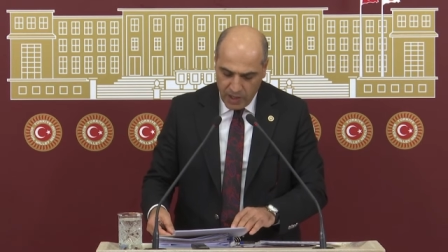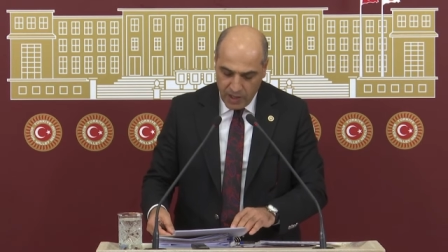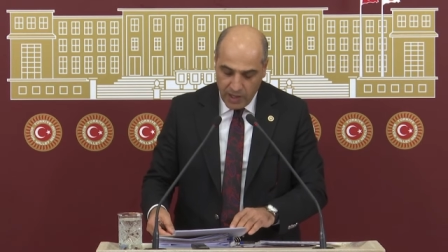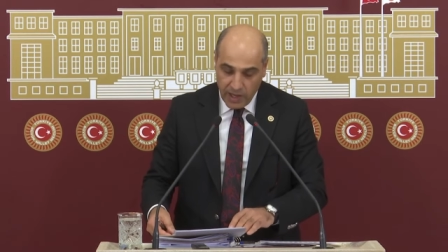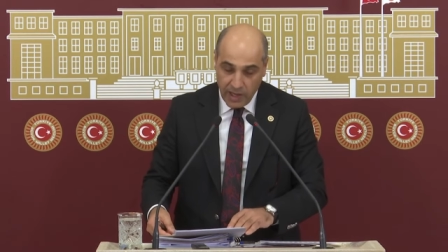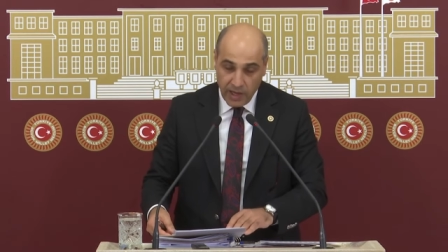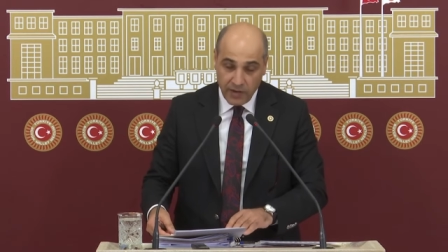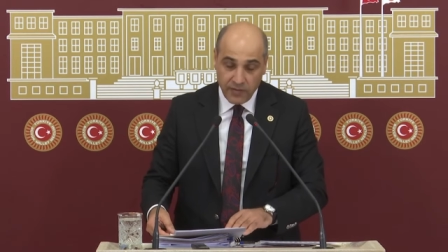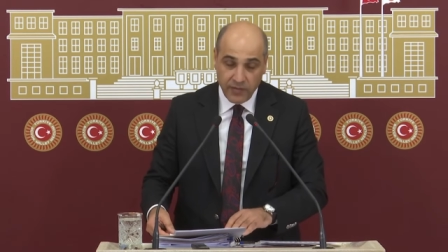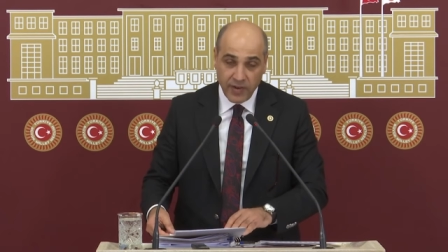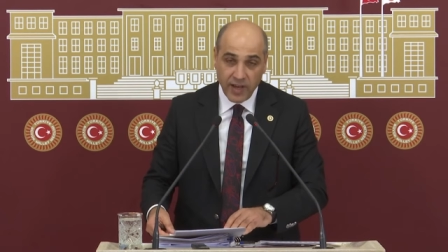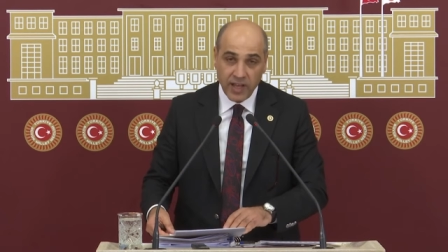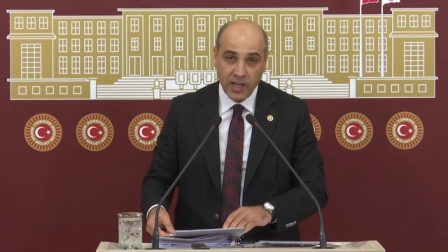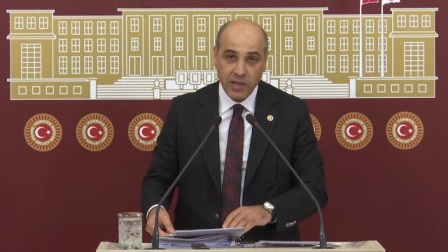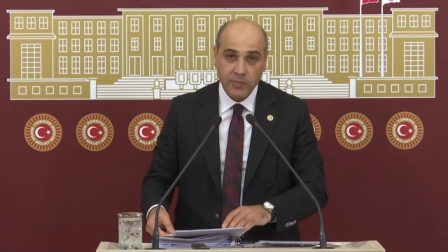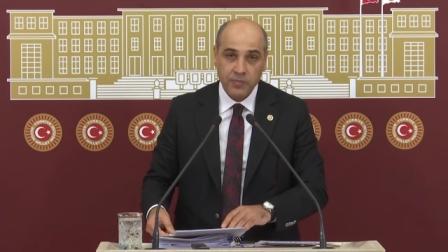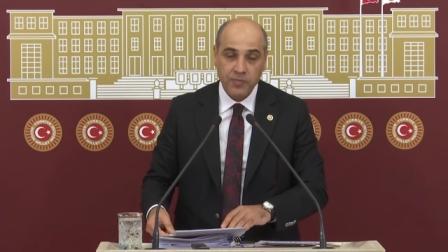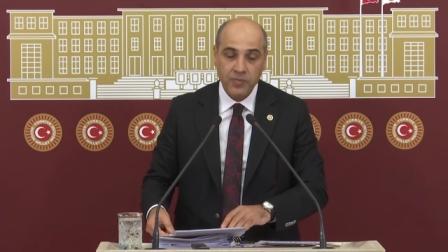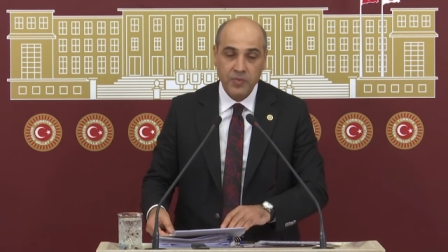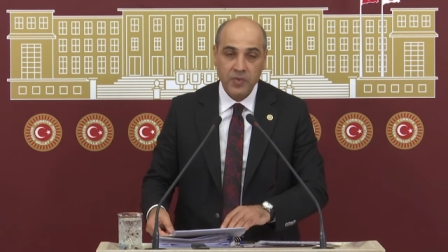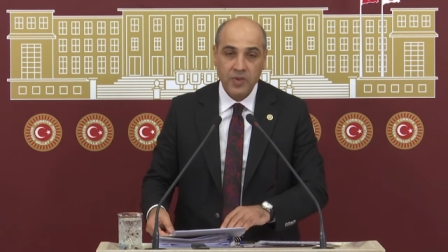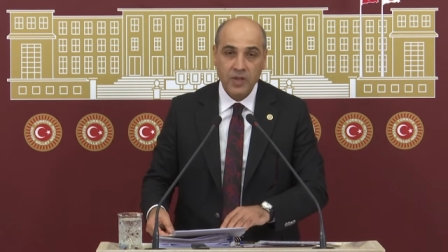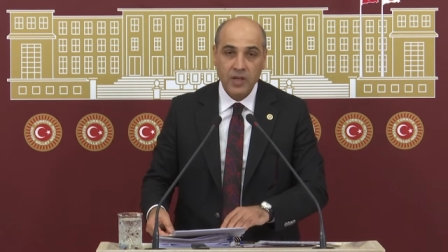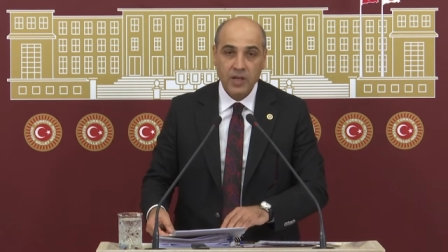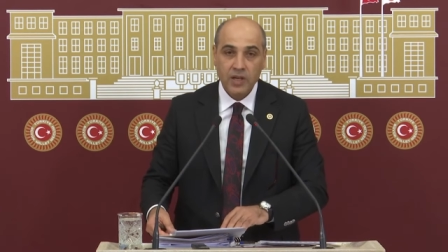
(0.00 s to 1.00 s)
Efendim
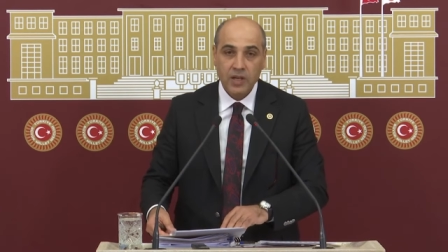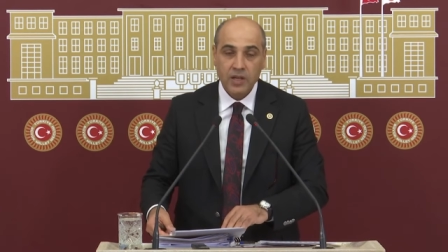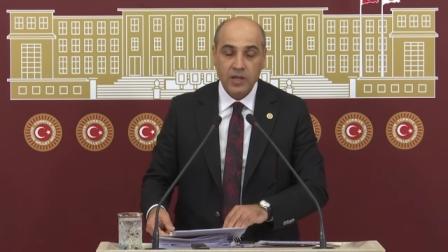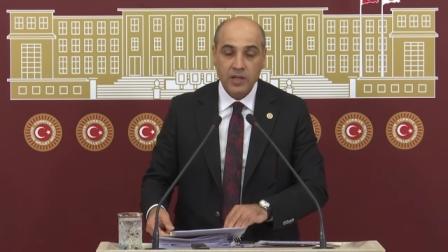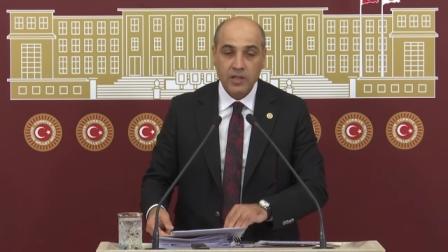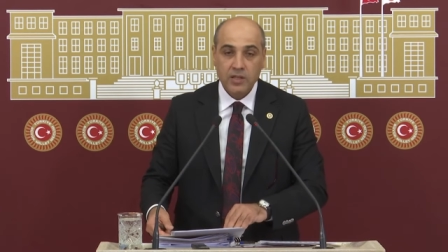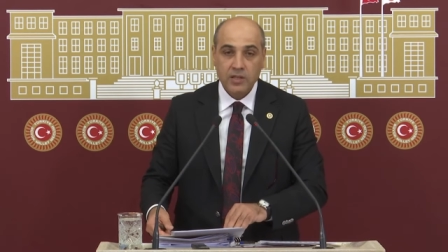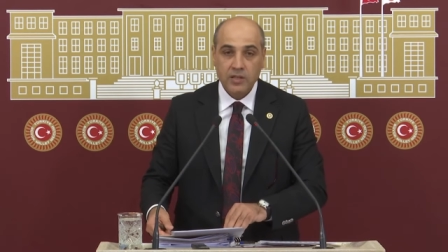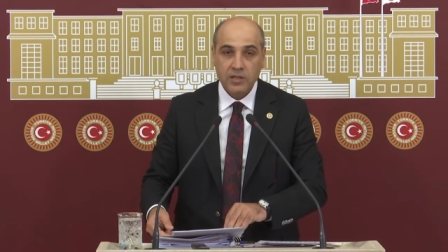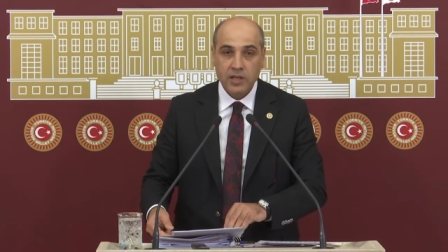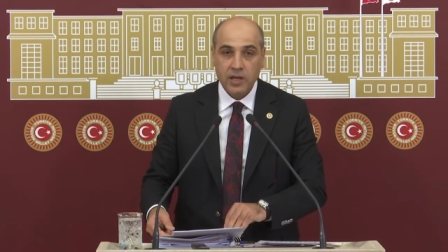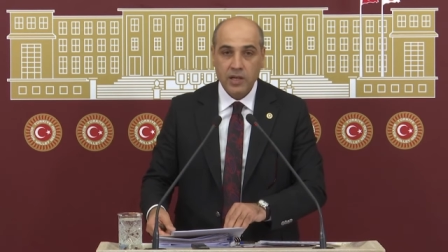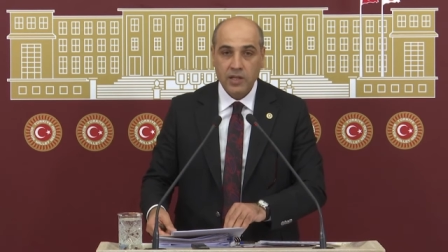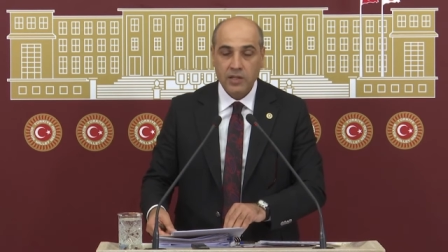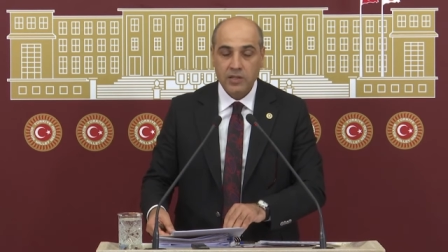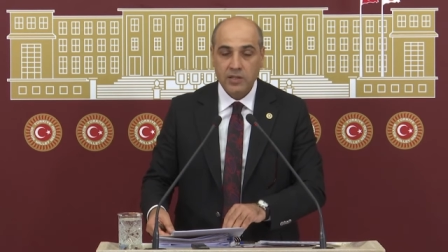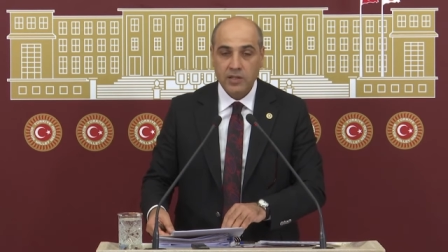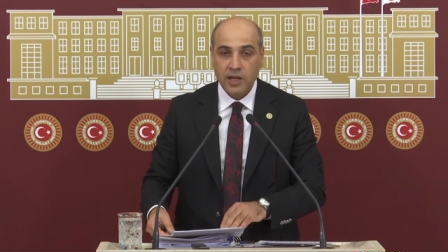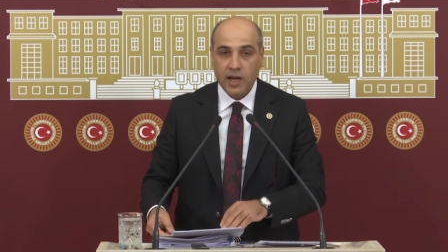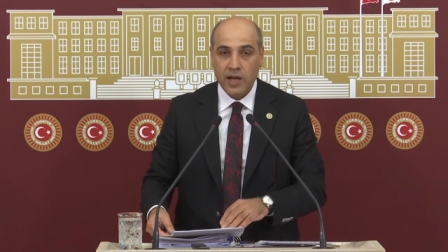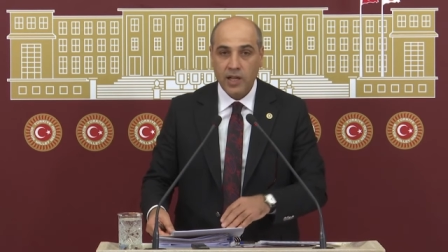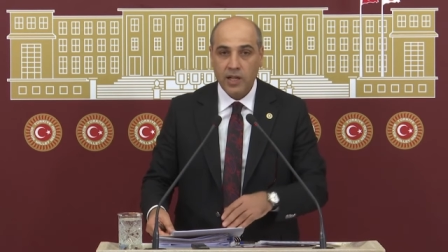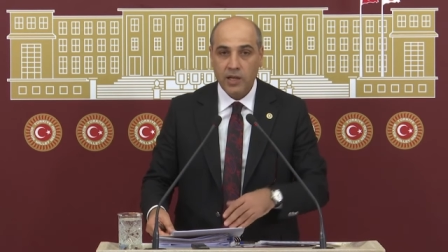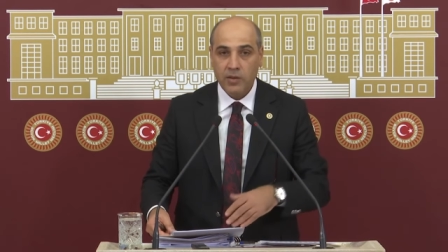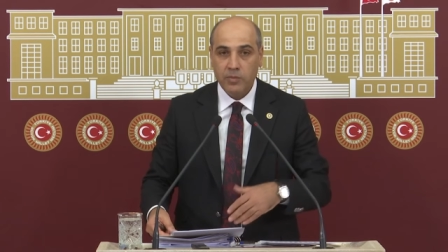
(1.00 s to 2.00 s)
Sayın
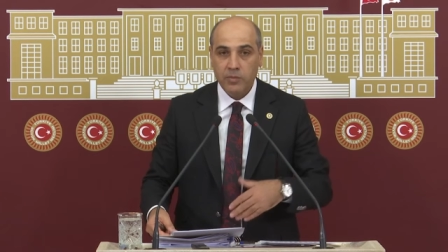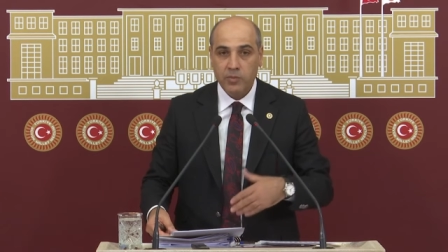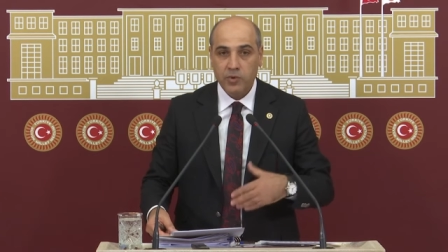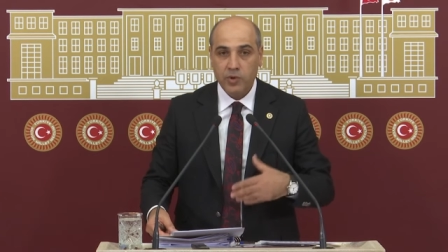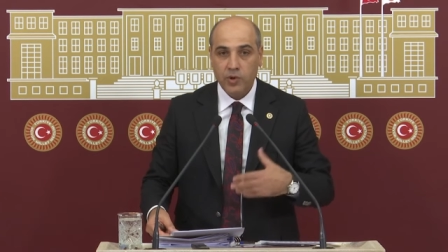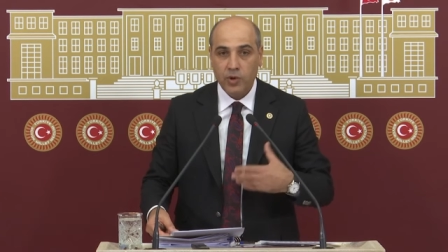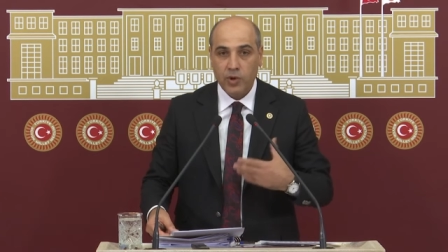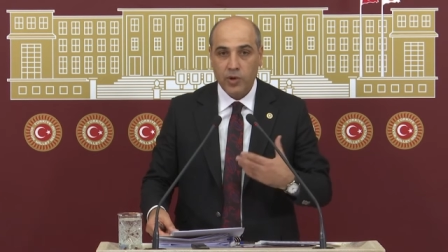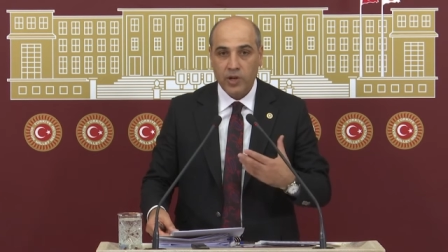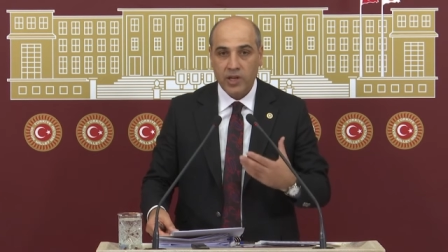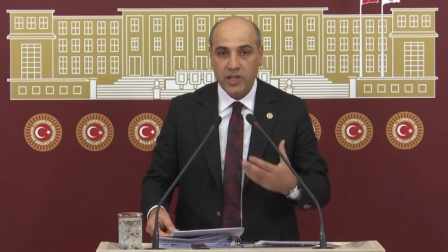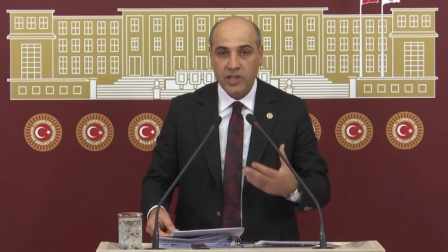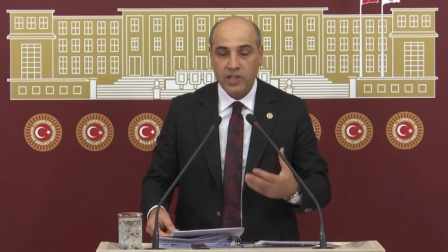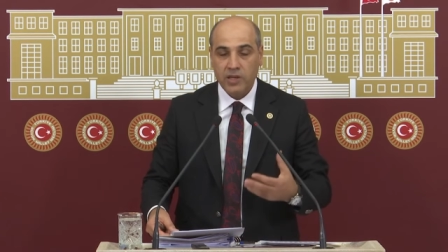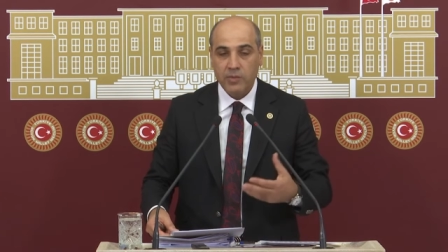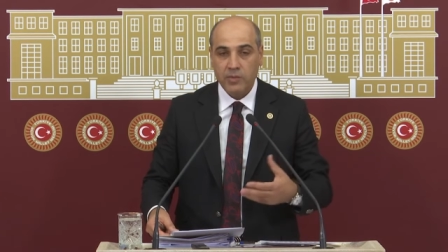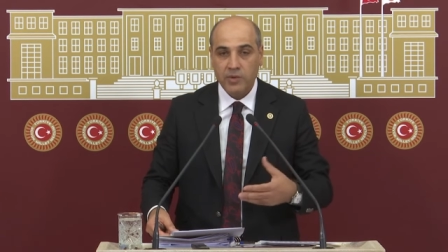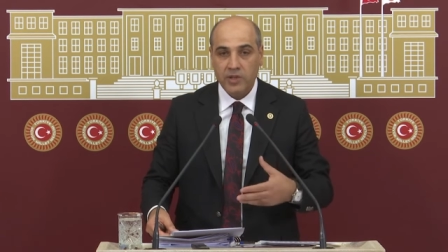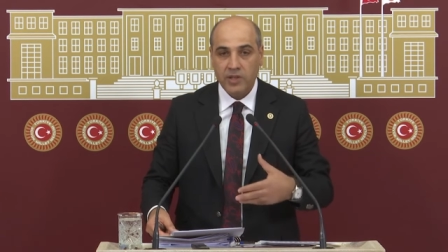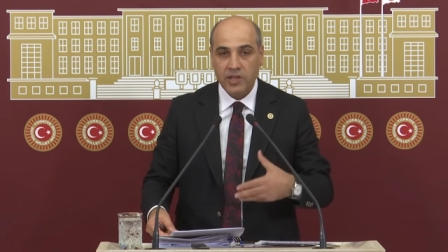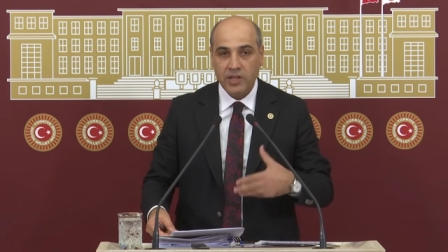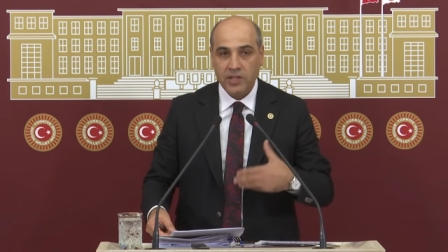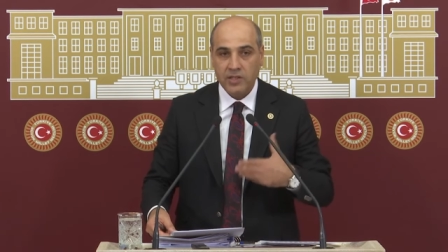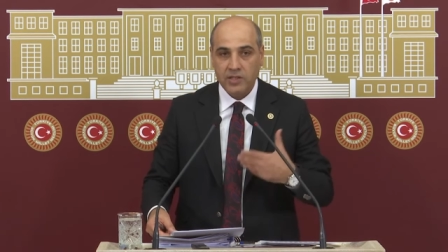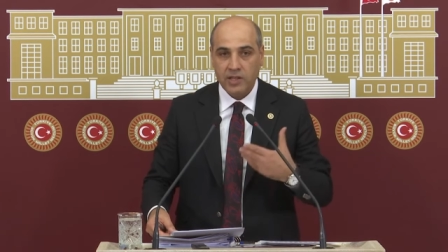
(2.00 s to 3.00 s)
Sağlık
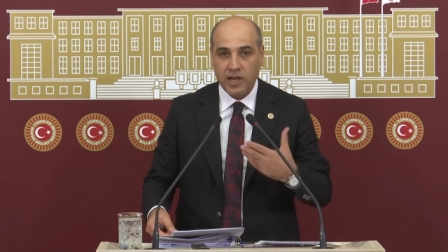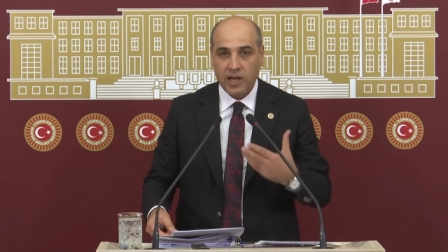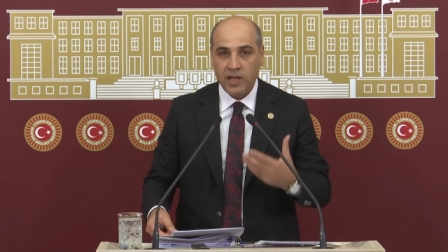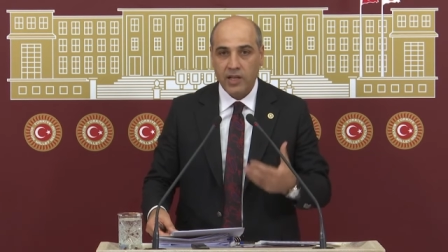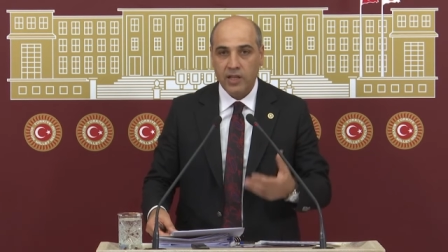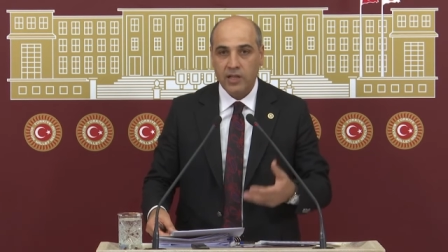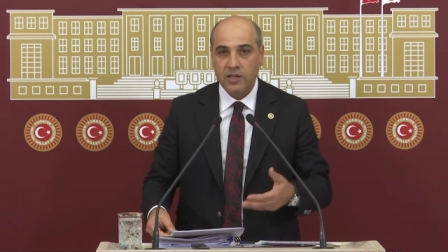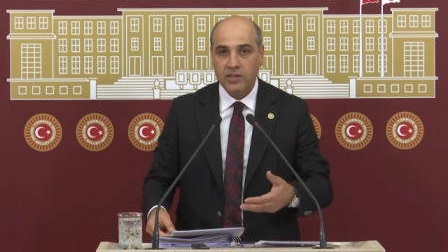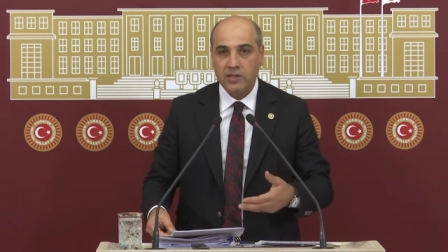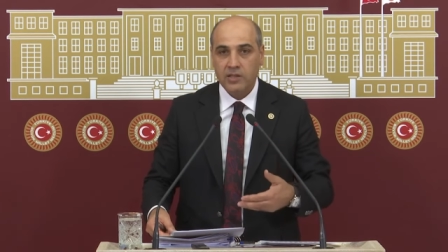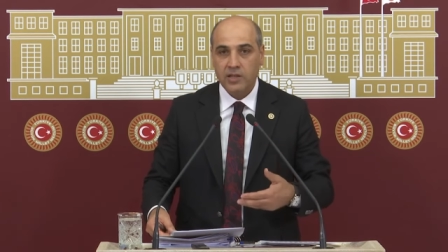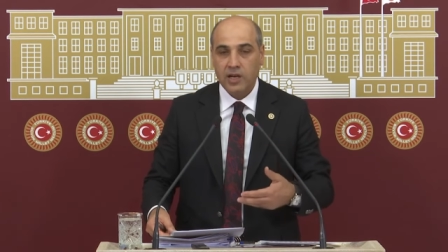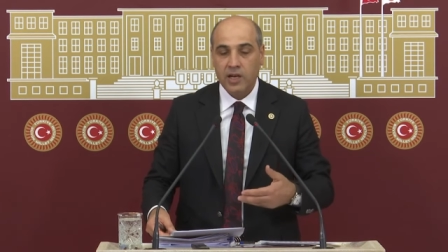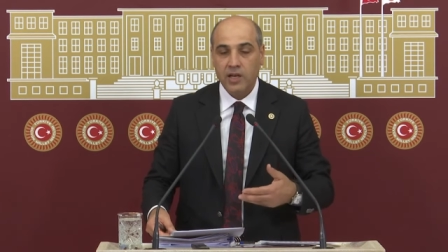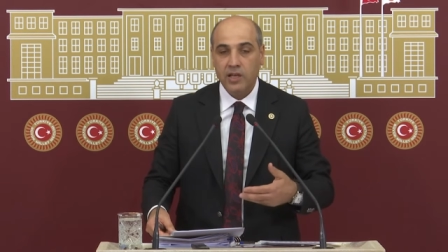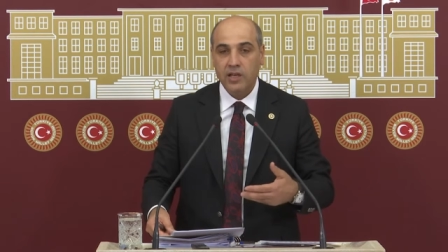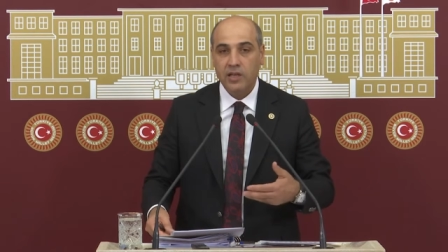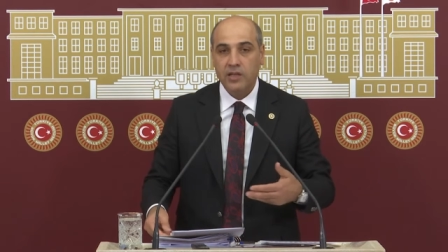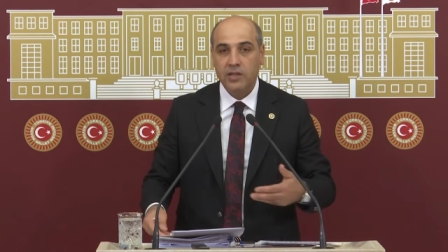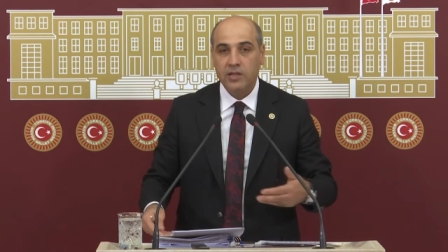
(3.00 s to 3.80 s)
Yönetiminde Sağlık Sayın,